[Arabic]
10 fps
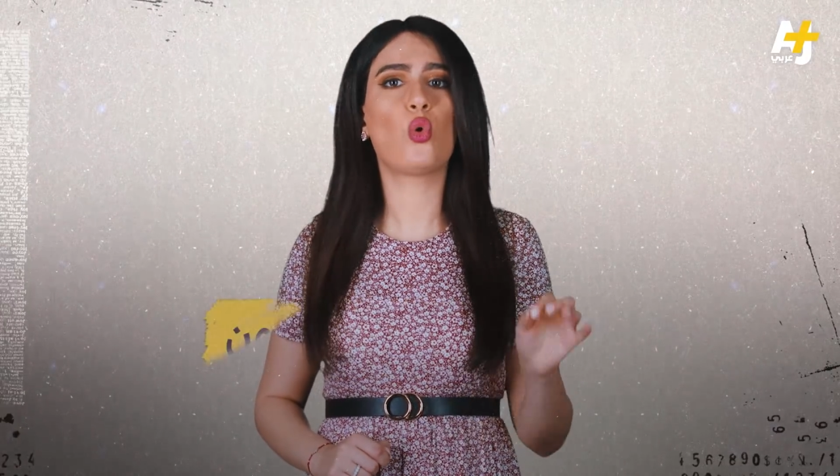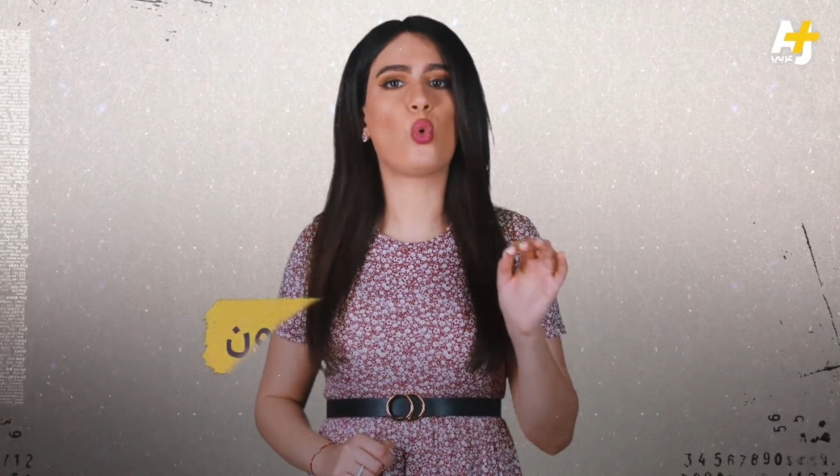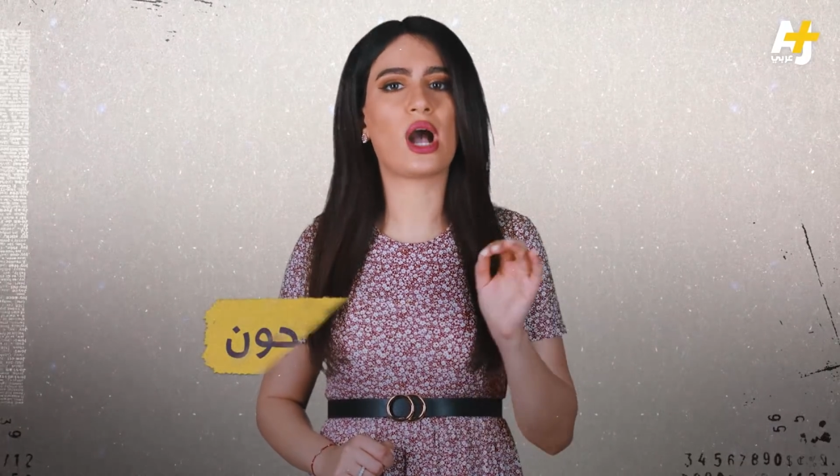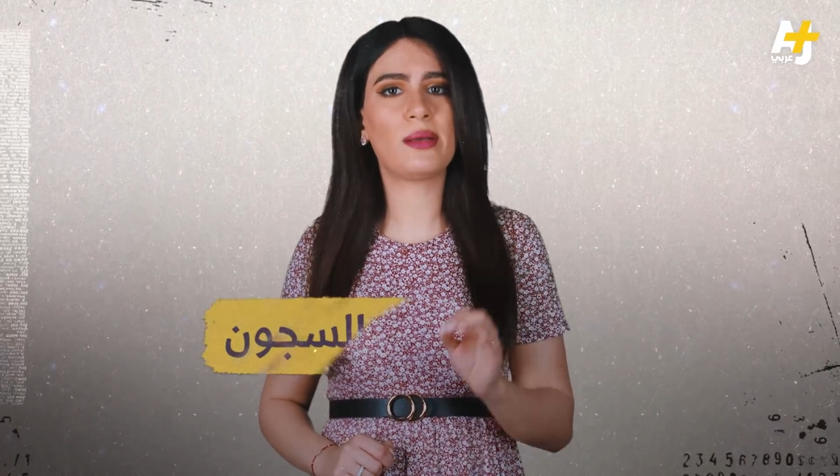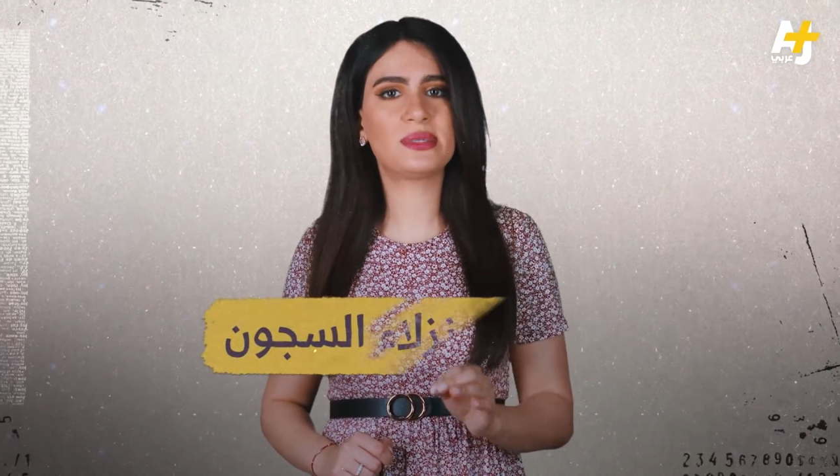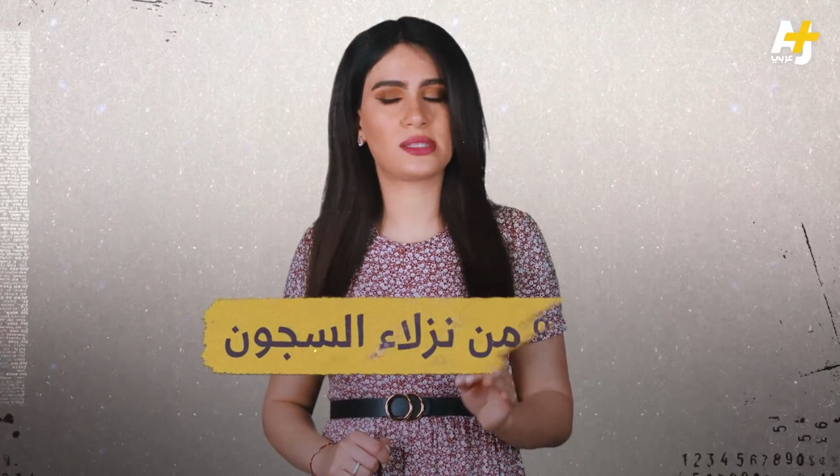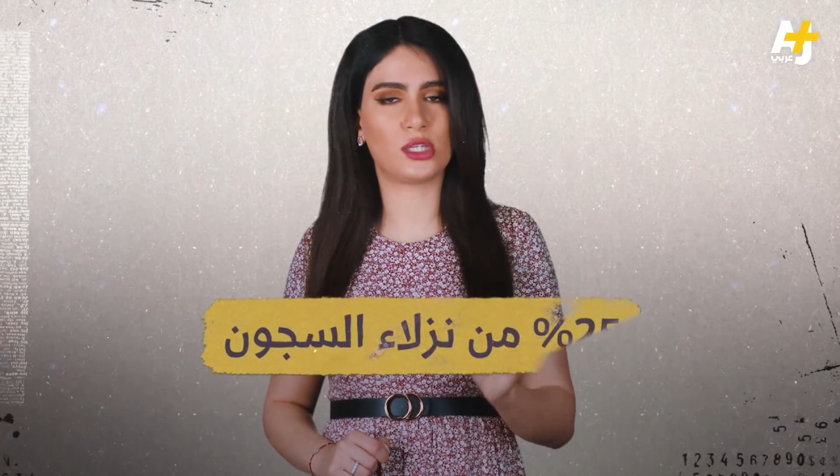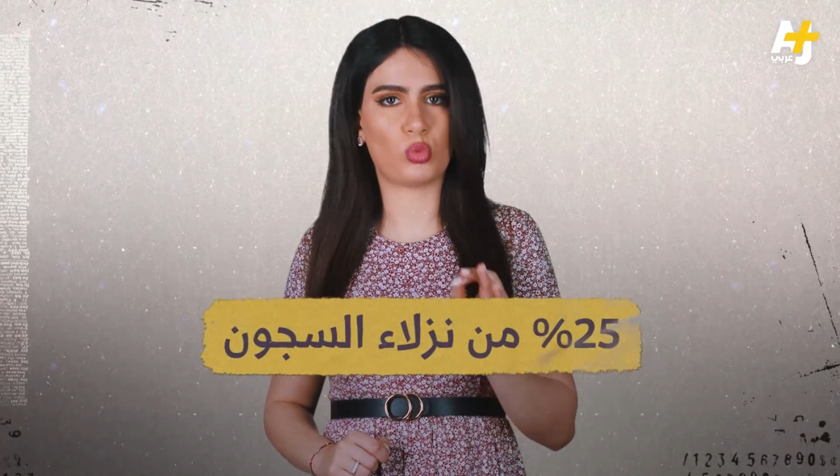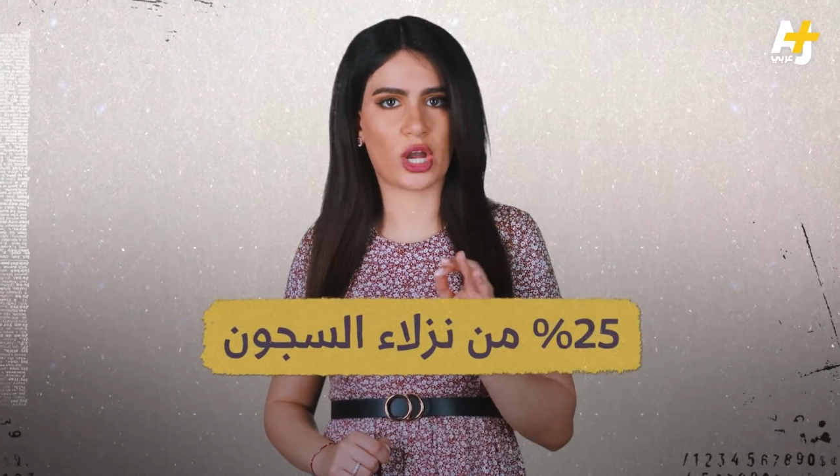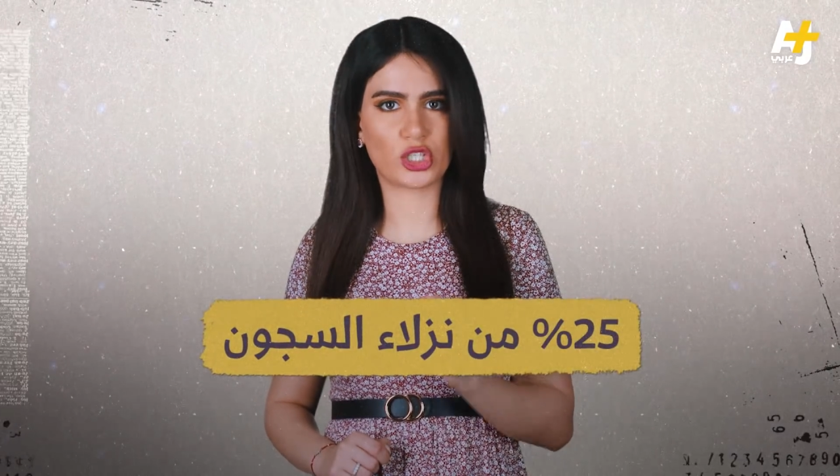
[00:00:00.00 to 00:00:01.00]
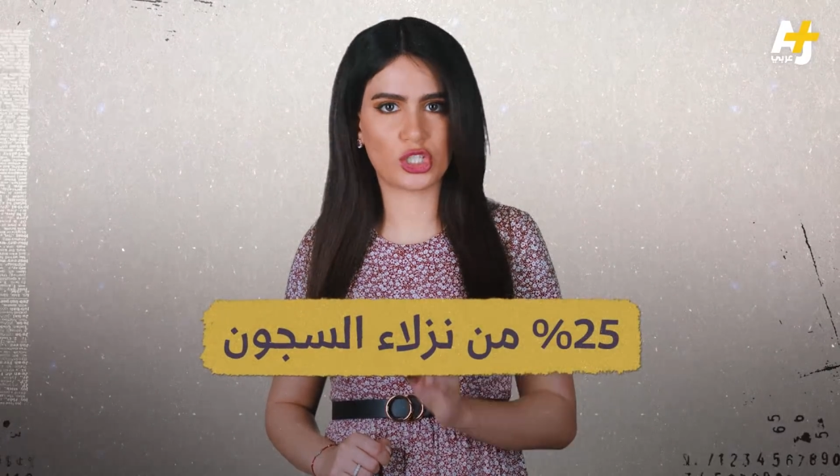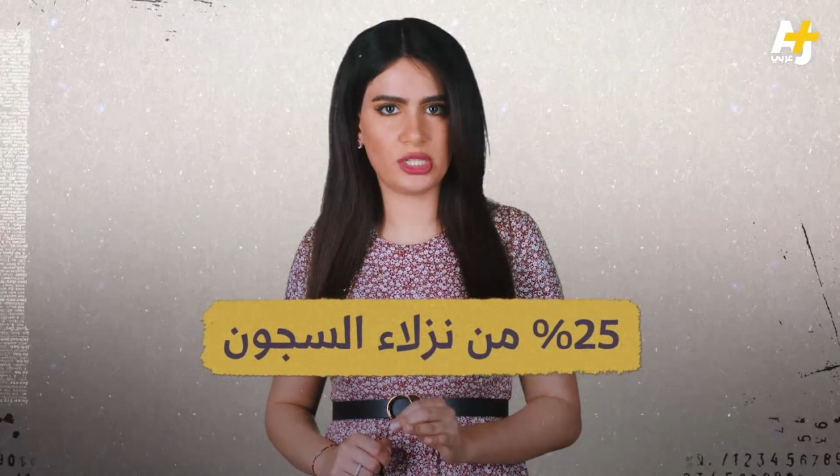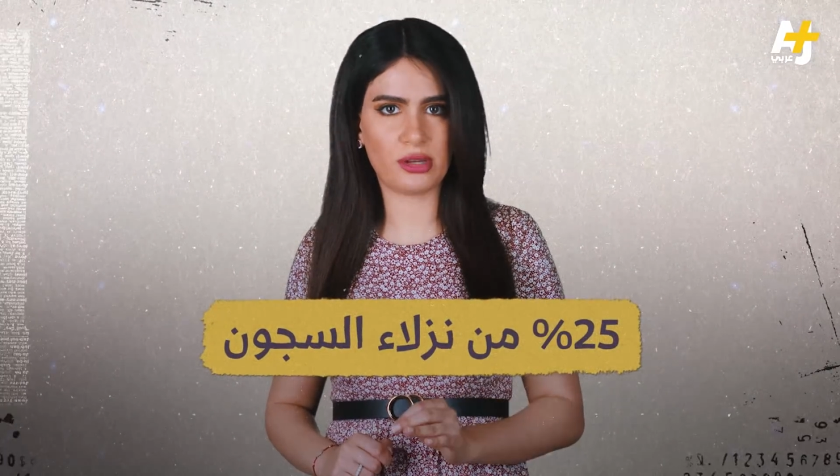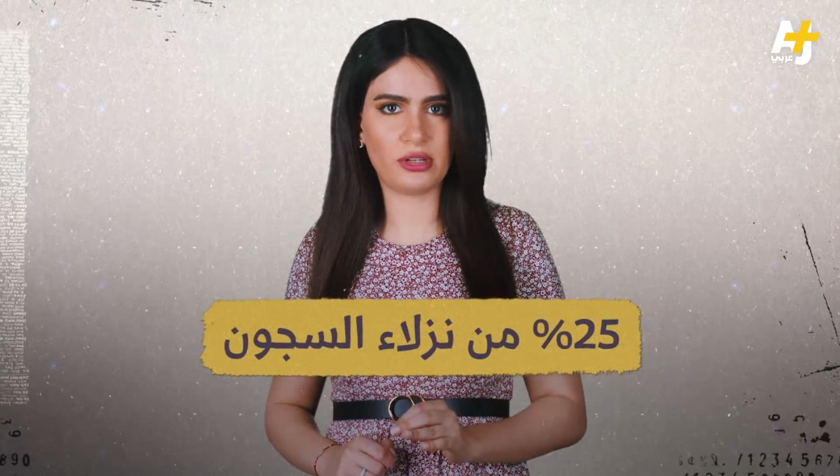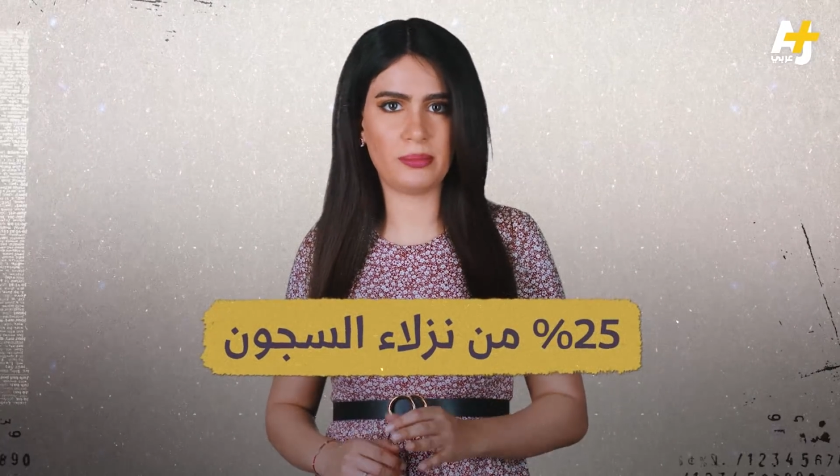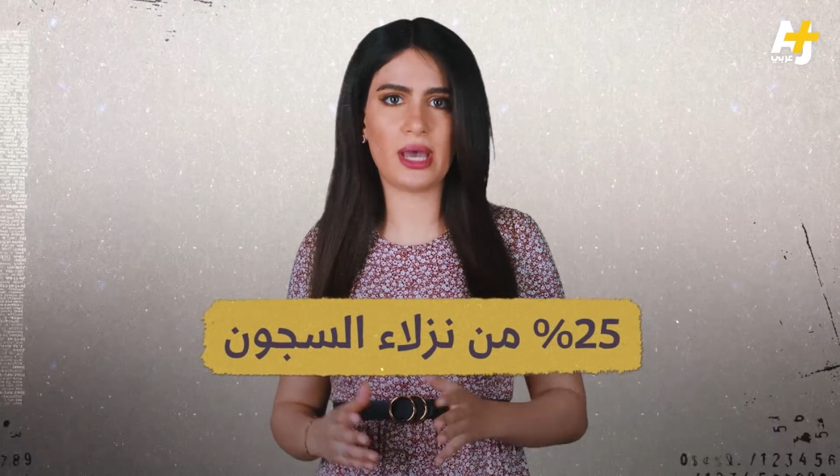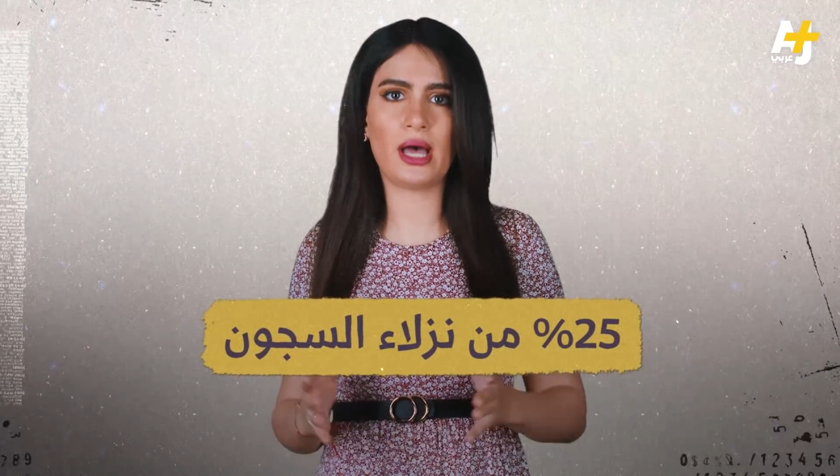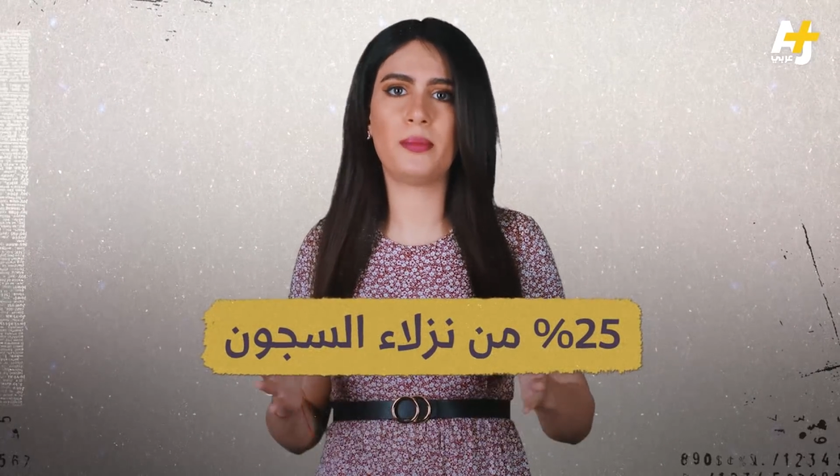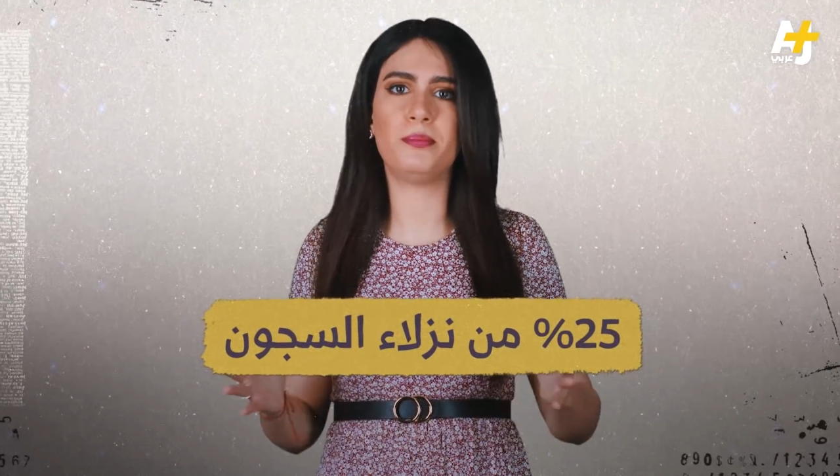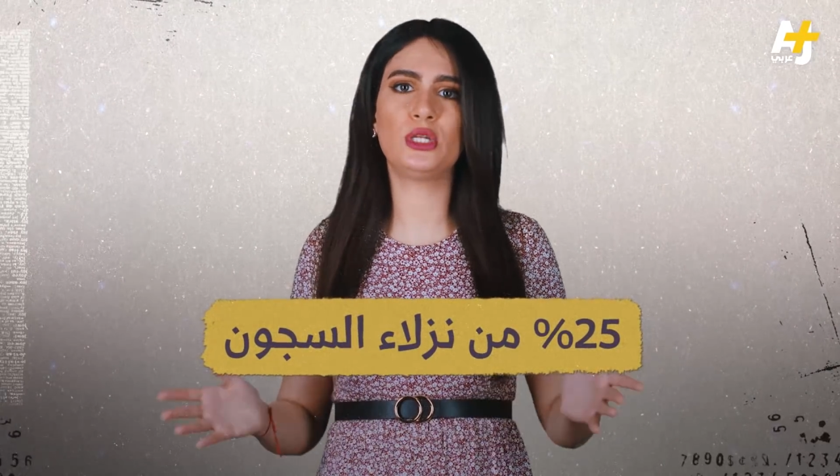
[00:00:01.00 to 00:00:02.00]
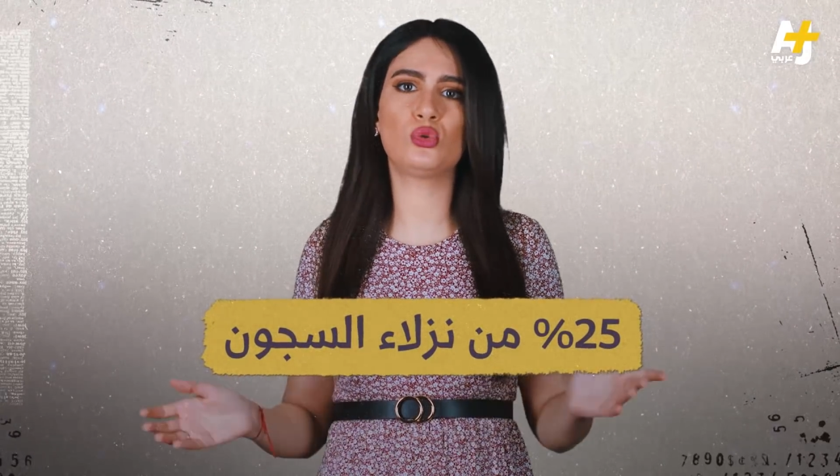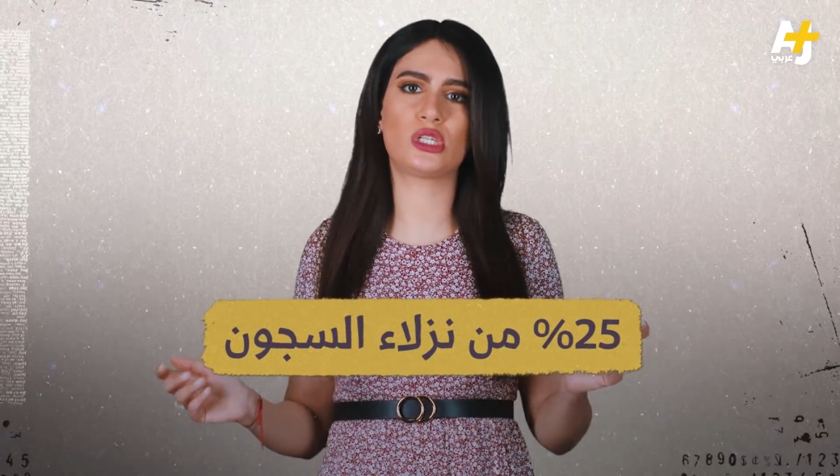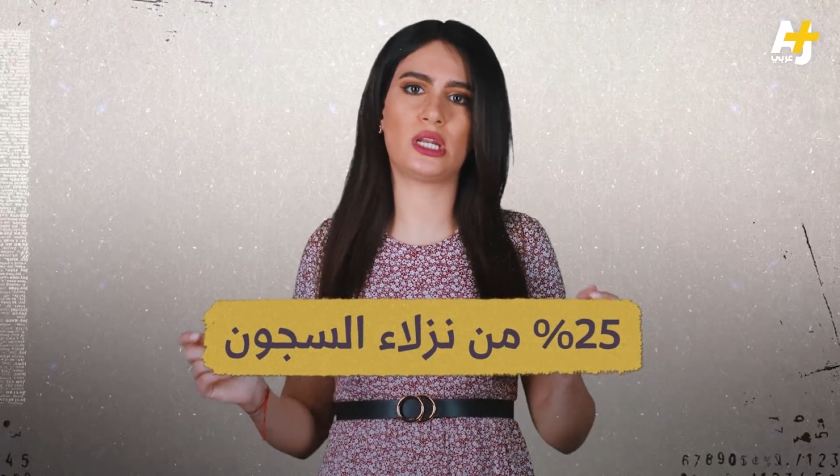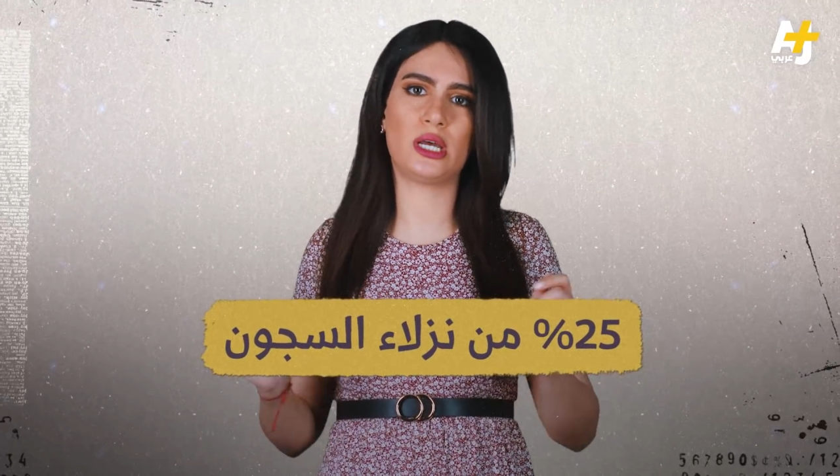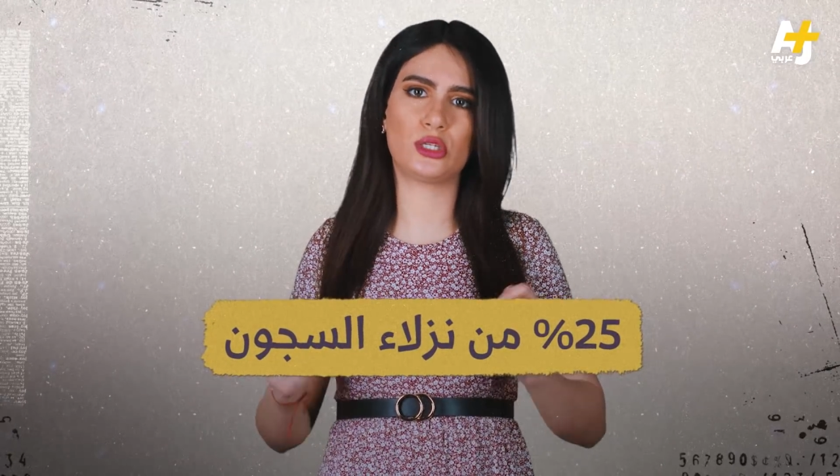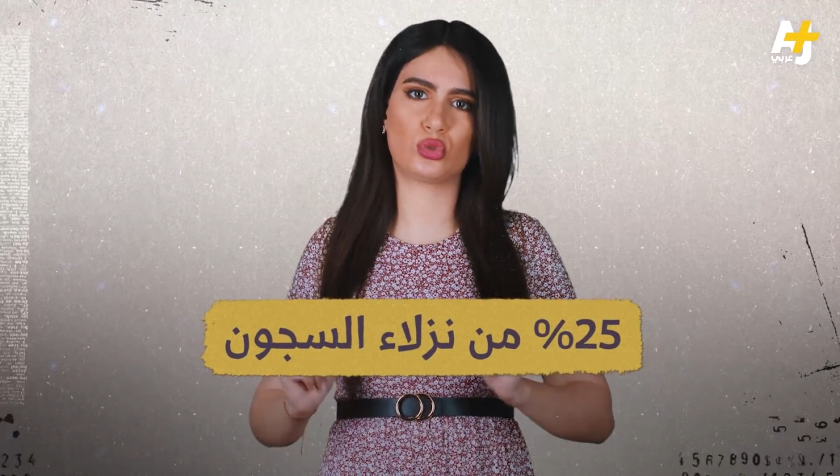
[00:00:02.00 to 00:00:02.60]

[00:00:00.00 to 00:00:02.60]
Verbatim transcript: و25% من نزلاء